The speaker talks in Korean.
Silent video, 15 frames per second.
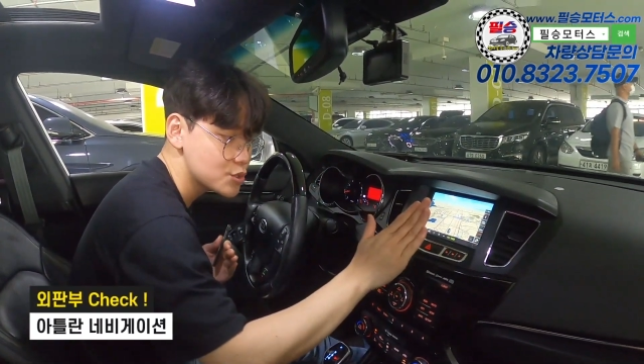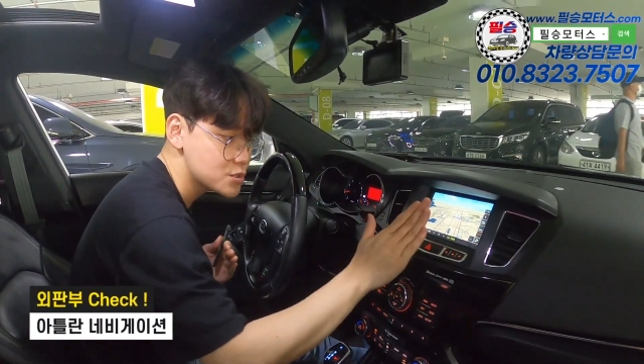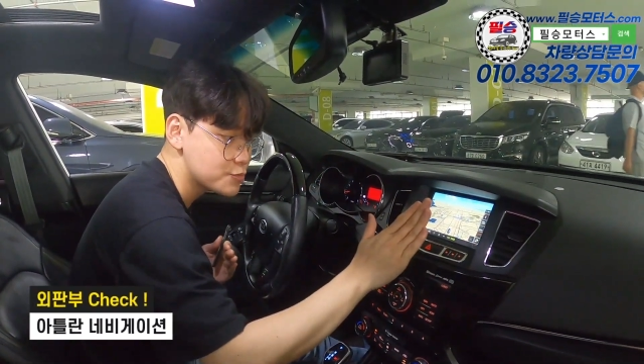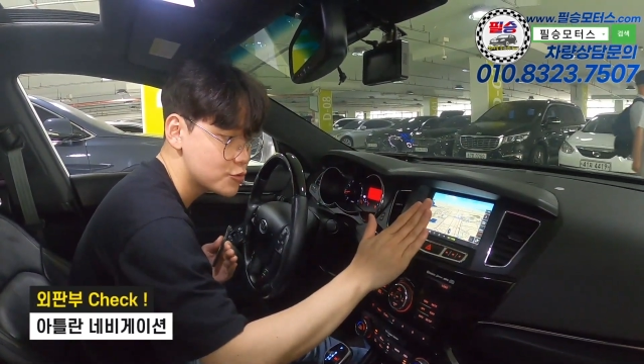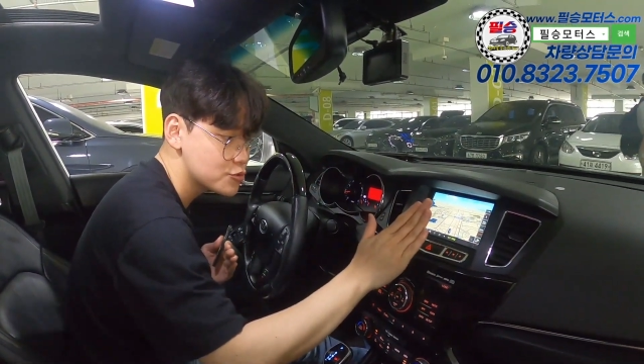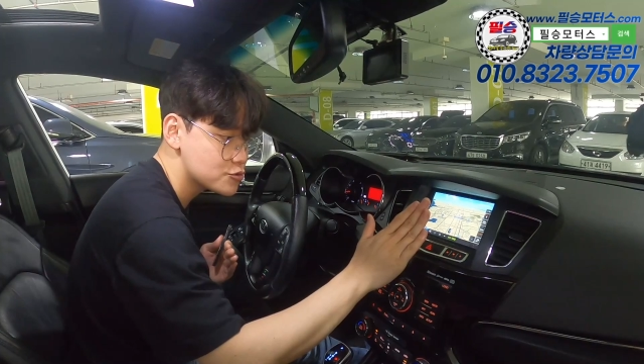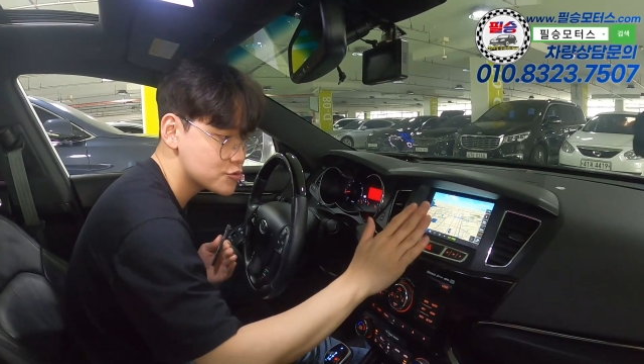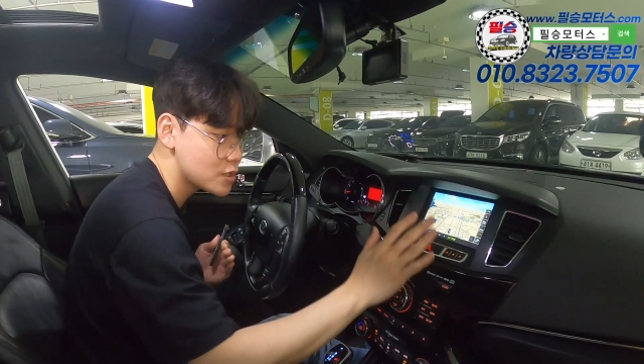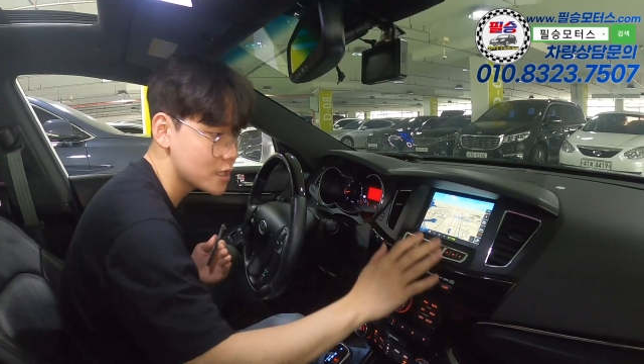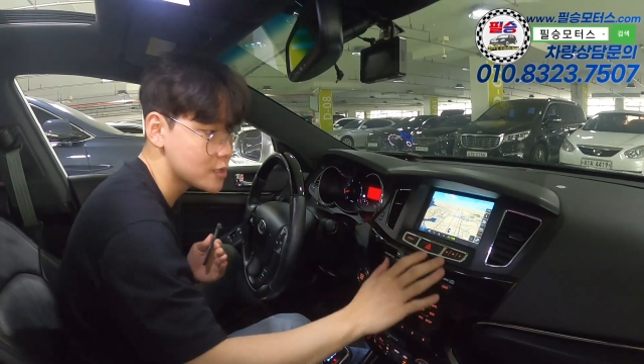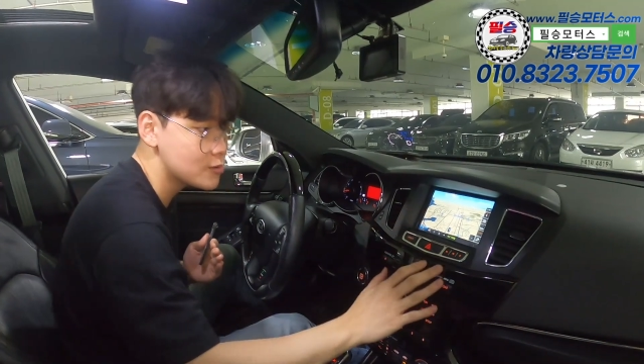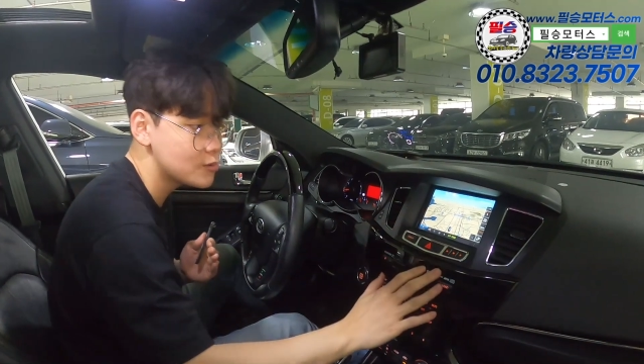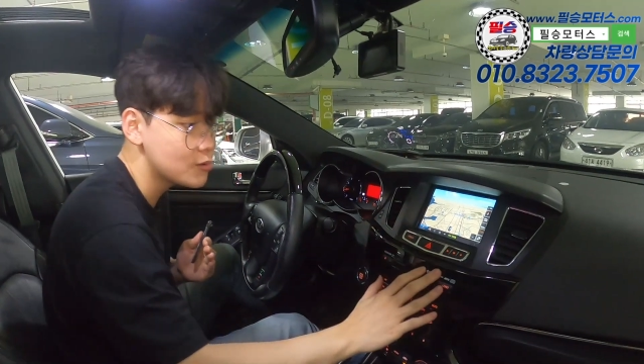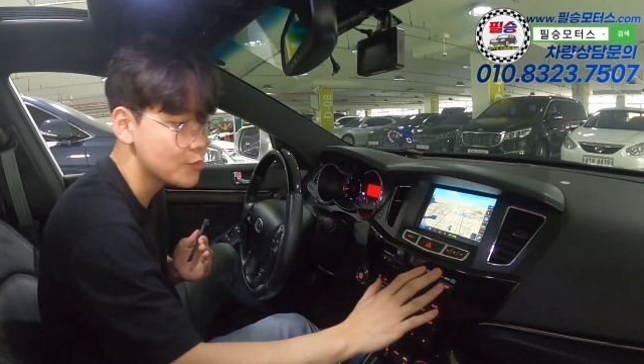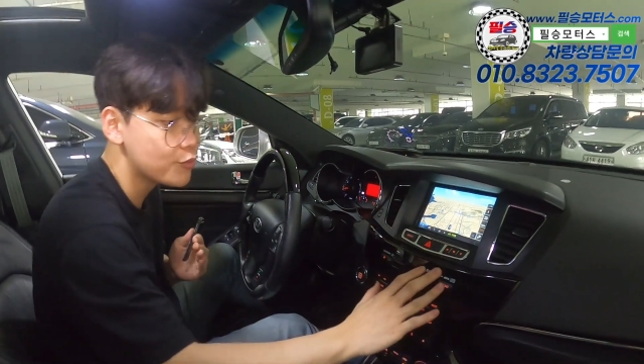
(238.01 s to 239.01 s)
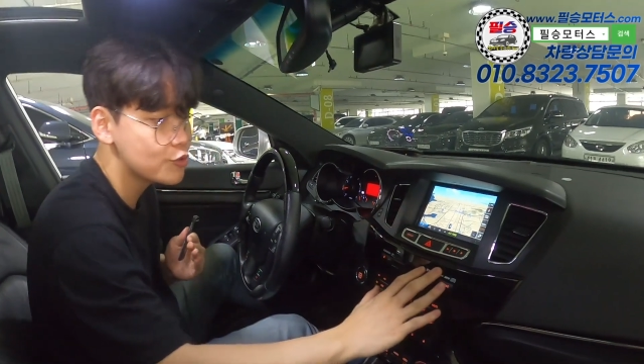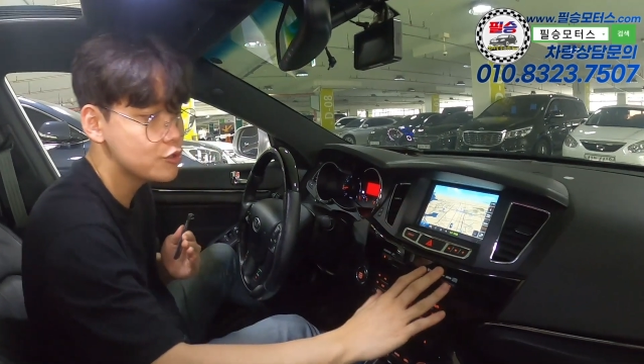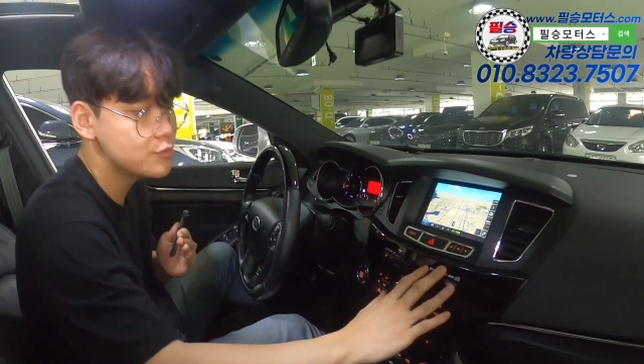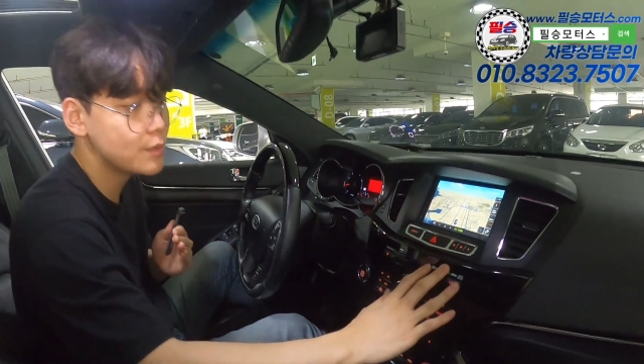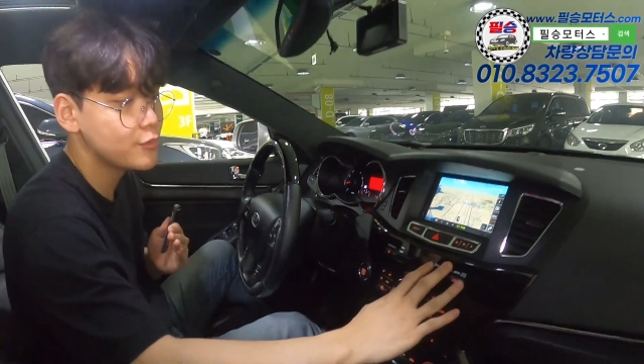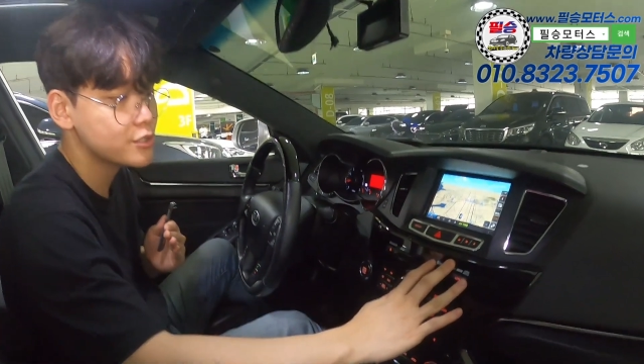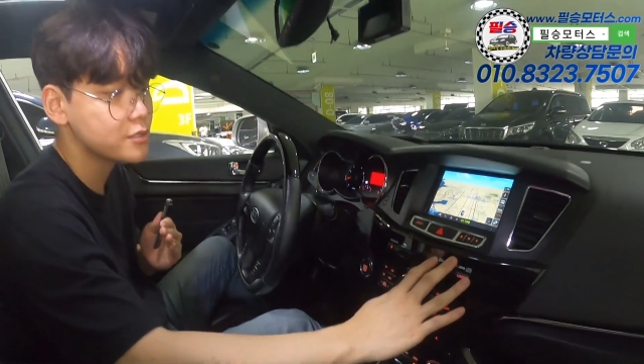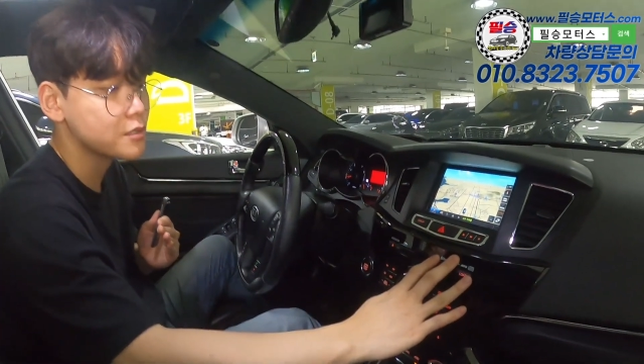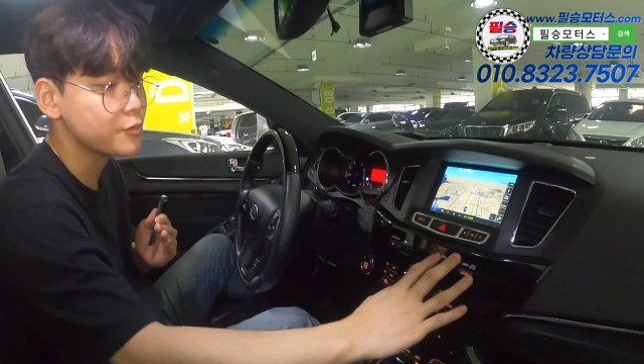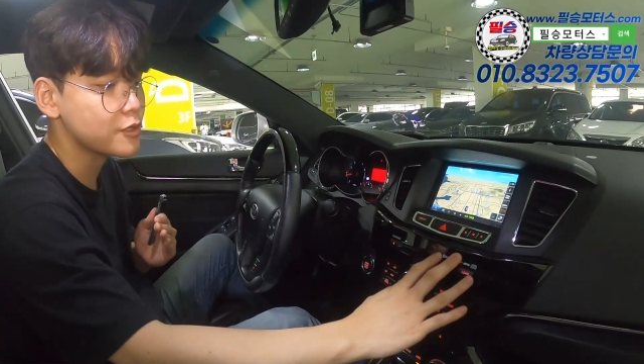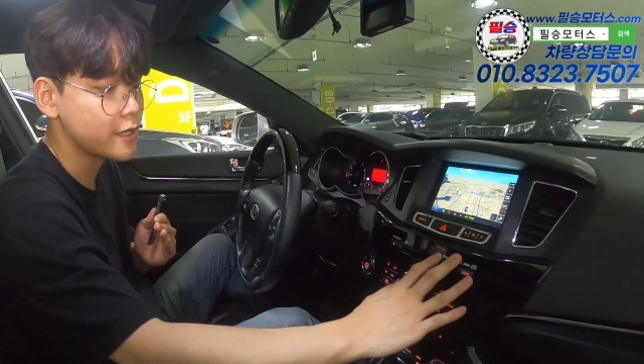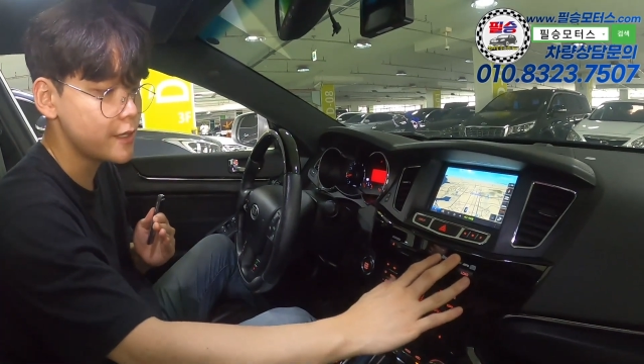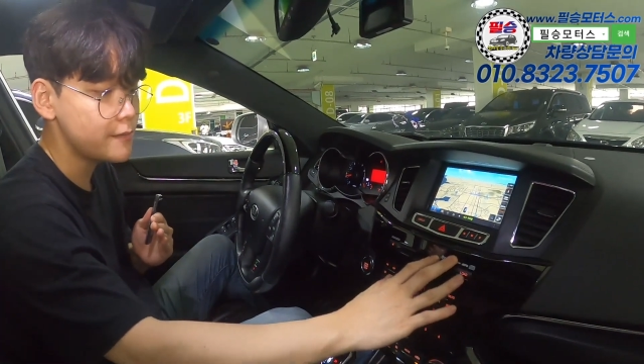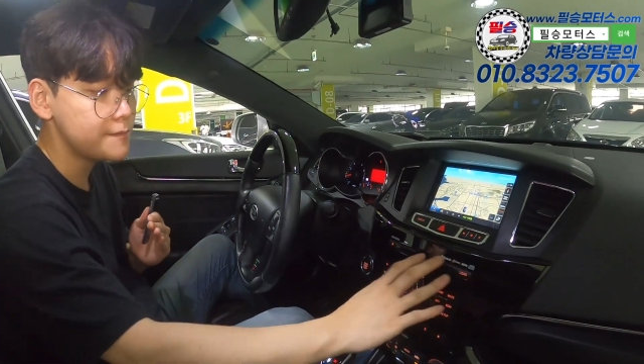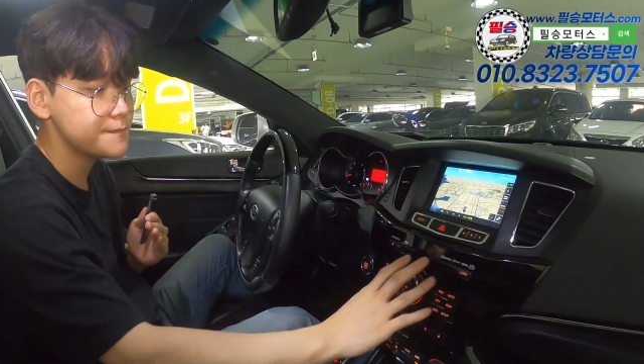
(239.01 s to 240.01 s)
모습 볼 수가 있고 볼륨 한번
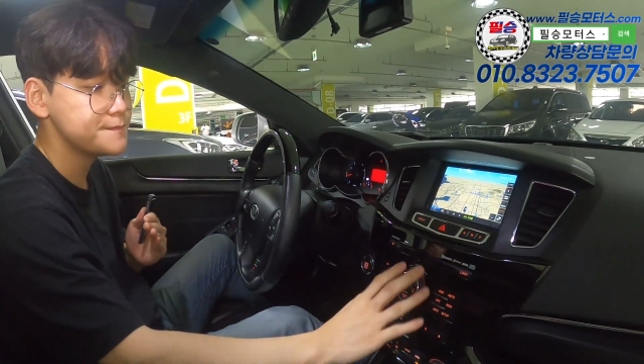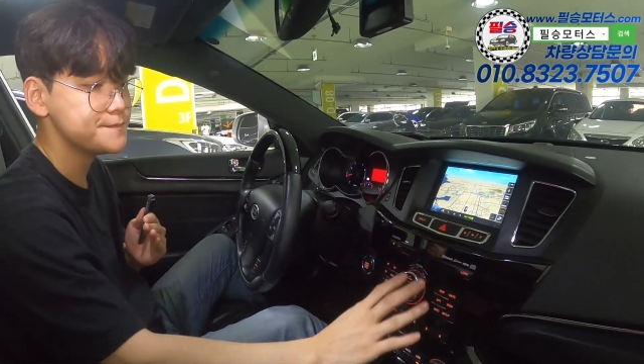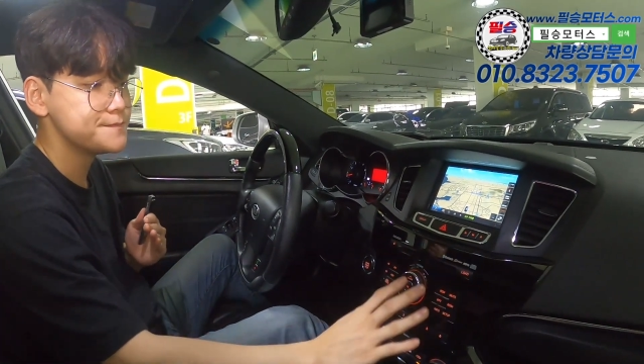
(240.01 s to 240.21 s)
들어볼까요?